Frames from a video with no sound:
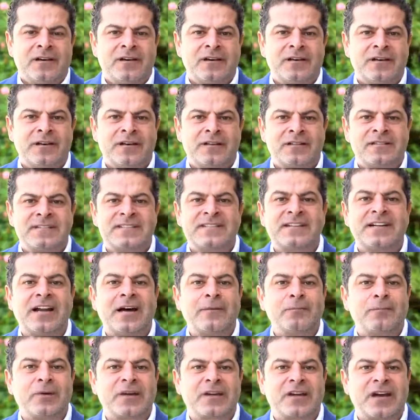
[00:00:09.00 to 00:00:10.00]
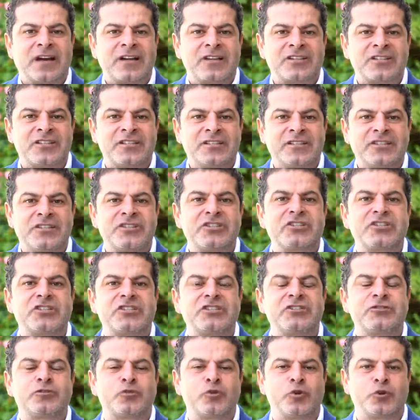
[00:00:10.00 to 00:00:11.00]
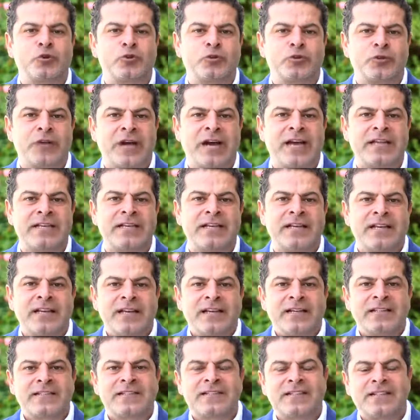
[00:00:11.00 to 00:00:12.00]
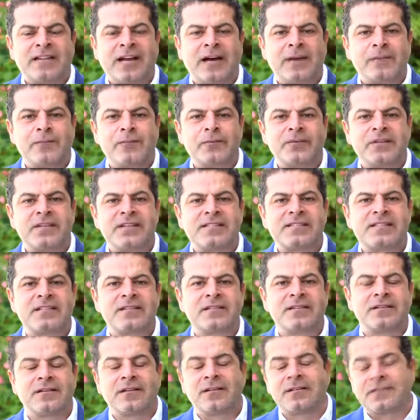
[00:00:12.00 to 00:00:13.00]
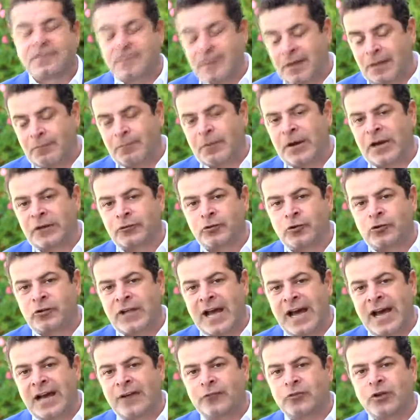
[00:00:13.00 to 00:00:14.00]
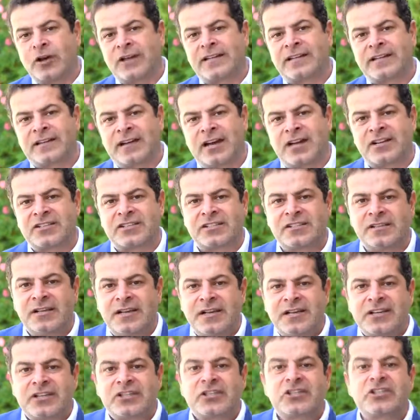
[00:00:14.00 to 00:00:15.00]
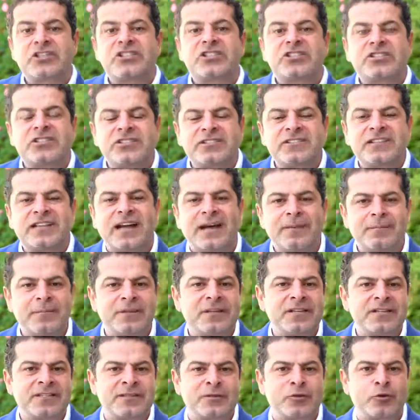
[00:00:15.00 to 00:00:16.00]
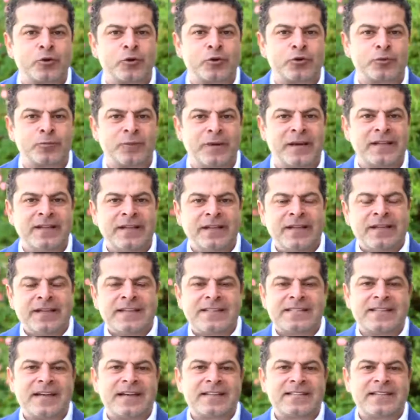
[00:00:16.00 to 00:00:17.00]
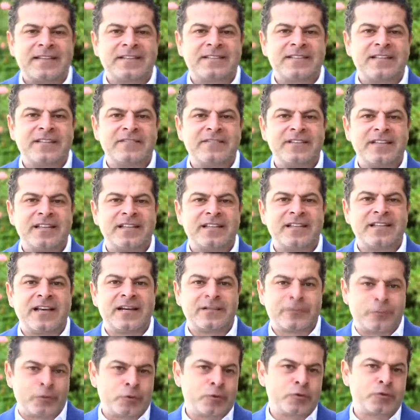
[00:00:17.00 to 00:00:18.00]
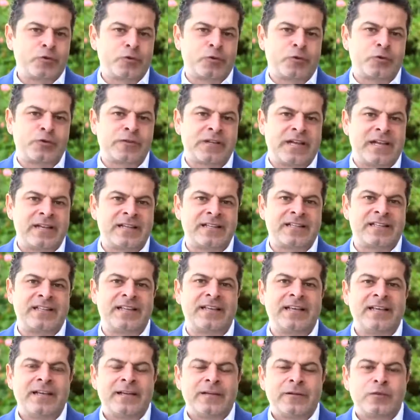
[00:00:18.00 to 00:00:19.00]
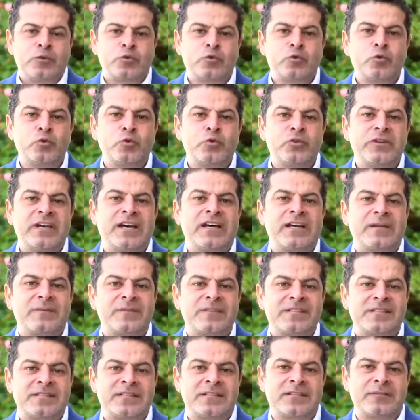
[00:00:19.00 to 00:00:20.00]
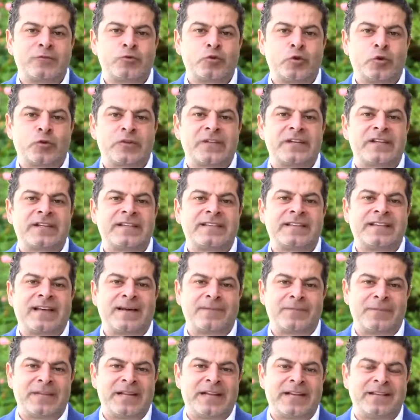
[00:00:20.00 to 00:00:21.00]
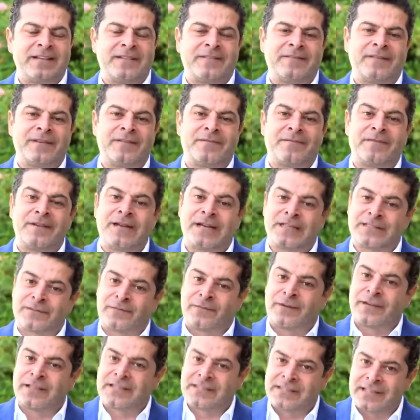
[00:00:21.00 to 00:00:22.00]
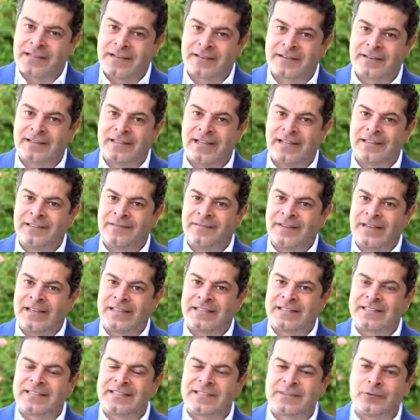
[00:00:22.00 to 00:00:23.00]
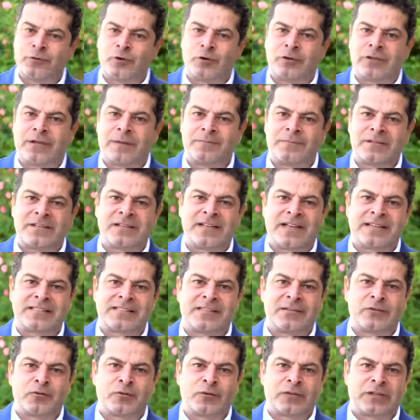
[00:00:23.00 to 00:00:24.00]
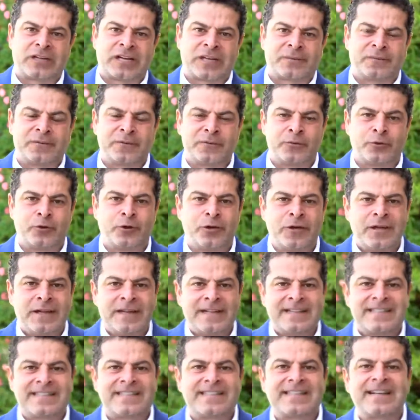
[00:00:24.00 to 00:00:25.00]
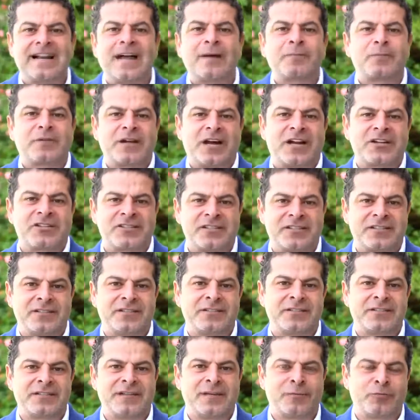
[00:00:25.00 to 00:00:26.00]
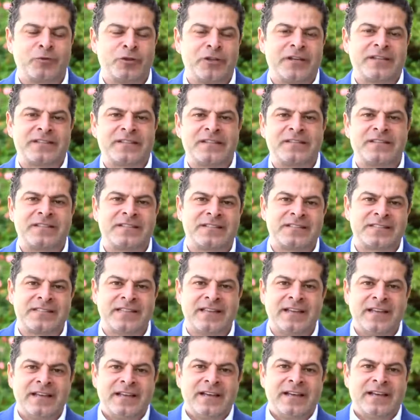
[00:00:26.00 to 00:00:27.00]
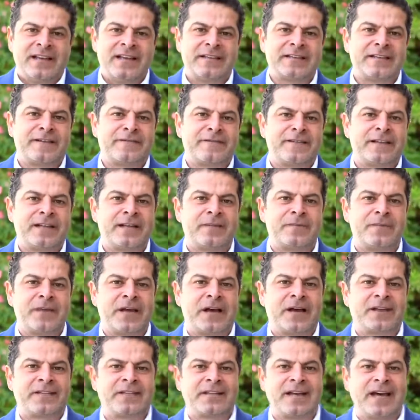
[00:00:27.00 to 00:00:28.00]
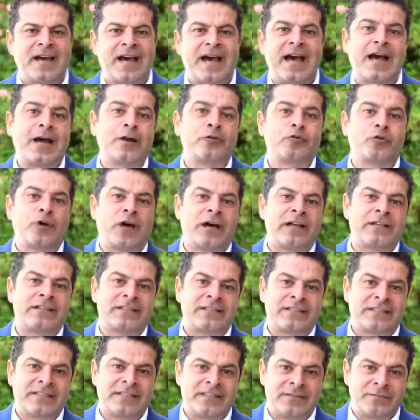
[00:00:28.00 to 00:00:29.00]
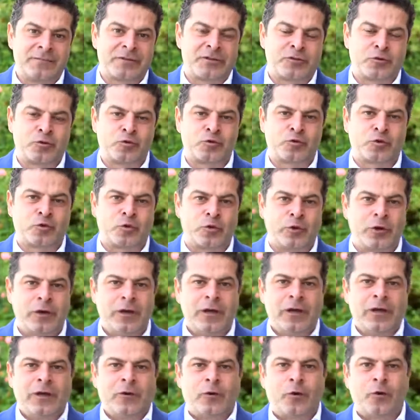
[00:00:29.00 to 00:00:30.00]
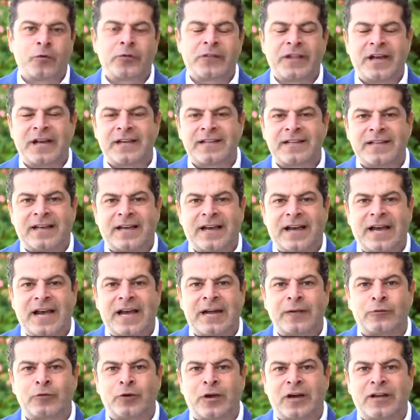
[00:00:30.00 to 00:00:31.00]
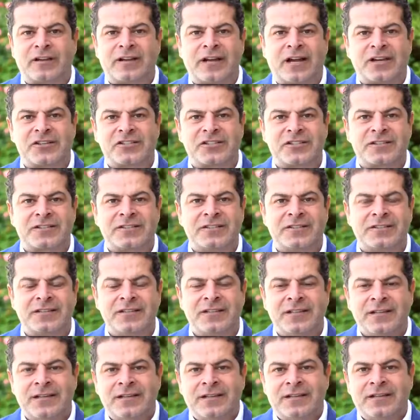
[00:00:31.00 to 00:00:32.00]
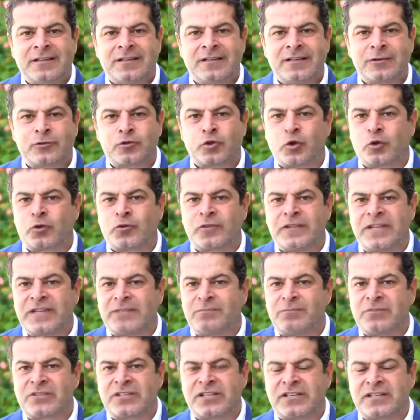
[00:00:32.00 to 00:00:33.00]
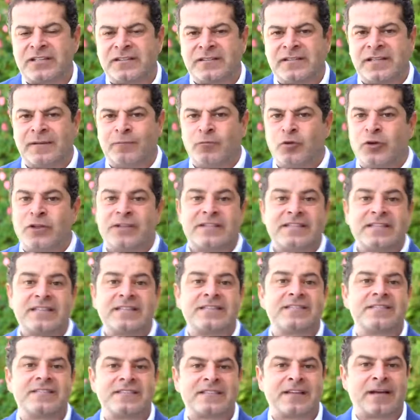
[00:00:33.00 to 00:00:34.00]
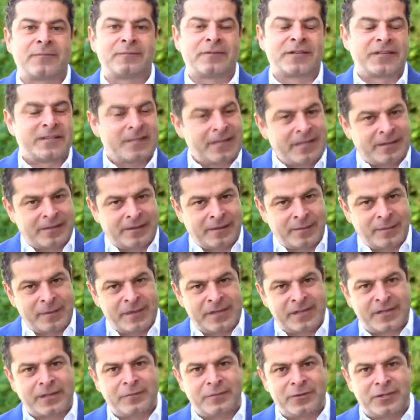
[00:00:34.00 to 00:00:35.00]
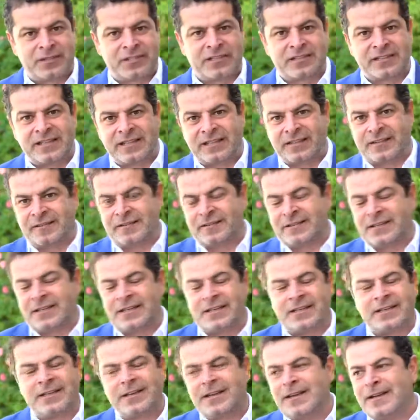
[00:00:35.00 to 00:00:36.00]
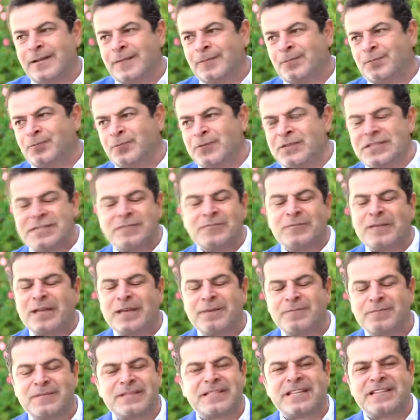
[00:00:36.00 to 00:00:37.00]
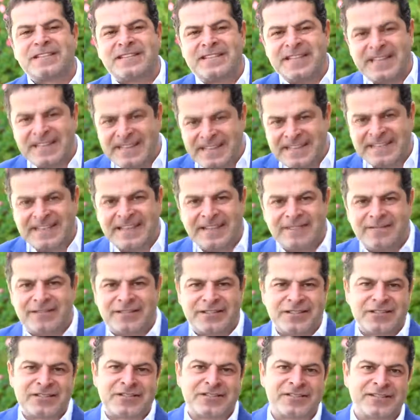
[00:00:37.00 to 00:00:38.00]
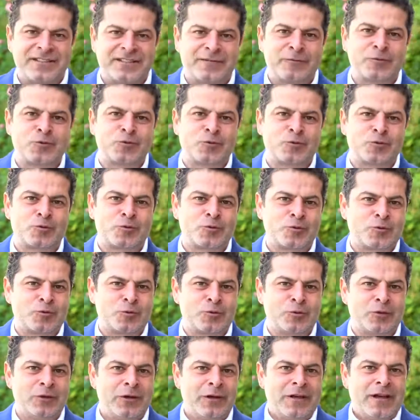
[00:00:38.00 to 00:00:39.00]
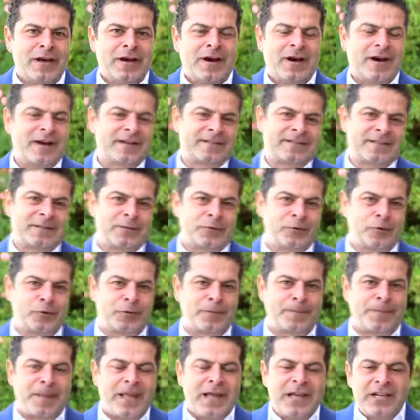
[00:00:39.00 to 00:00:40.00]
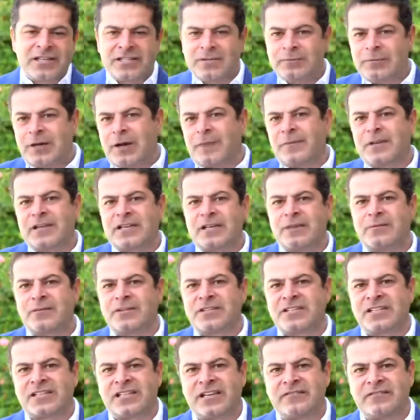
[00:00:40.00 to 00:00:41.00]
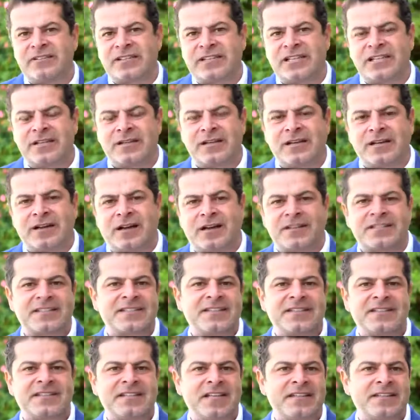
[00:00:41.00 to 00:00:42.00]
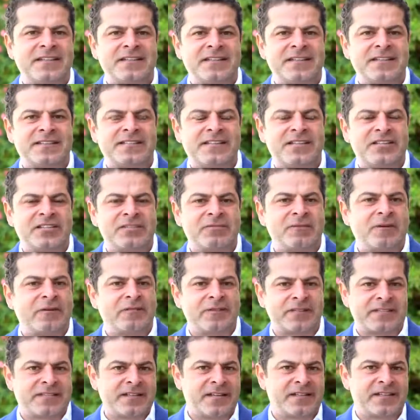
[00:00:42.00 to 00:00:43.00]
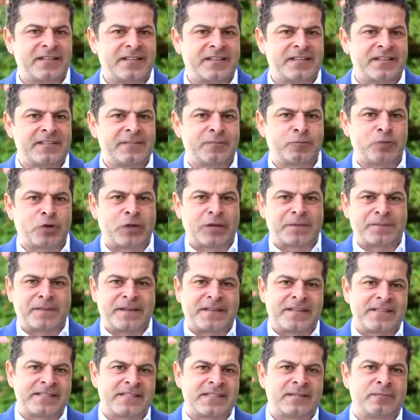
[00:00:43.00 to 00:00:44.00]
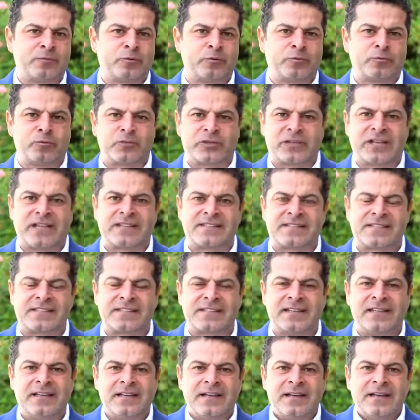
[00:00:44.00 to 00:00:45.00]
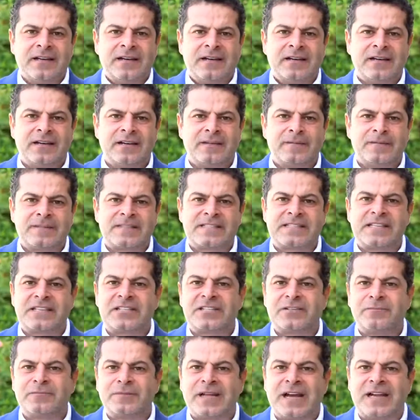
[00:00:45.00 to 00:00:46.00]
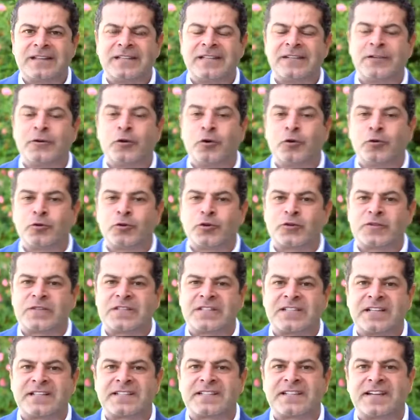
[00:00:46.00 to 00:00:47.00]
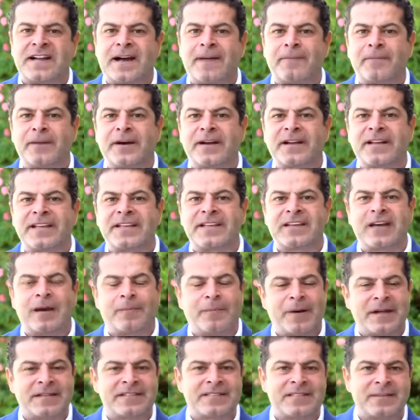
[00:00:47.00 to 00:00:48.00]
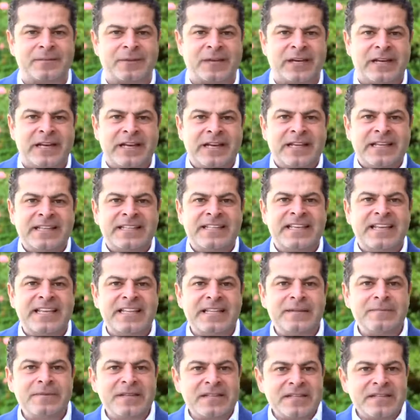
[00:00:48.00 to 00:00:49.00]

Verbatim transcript: e, Trump'a karşı kışkırtıyordu. Yani Trump'ı nasıl e, pardon Erdoğan'a karşı kışkırtan bir yazı gördüm ben. Zaten David Ignatius özellikle Suudi Arabistan'ı çok yakından bilen ve biraz fazla yakından ve etkisinde olan bir gazeteci olarak biliniyor. Trump karşıtlığında bunu eklediğinizde hedeflere bir anda Erdoğan girmiş gözüküyor. Onlar da Erdoğan karşıtlığını e, çok net bir şekilde müesses nizamdaki yani Amerika Birleşik Devletleri bizim deyimimizde derin devleti içindeki huzursuzluğu aktarıyordu. Şimdi Amerika Birleşik Devletleri artık iyiden iyiye seçim havasına da girdi. Burak Bey hazır bulmuşken sizi e, seçimlerde ne oluyor sizce? Trump arayı kapattı mı? Yeni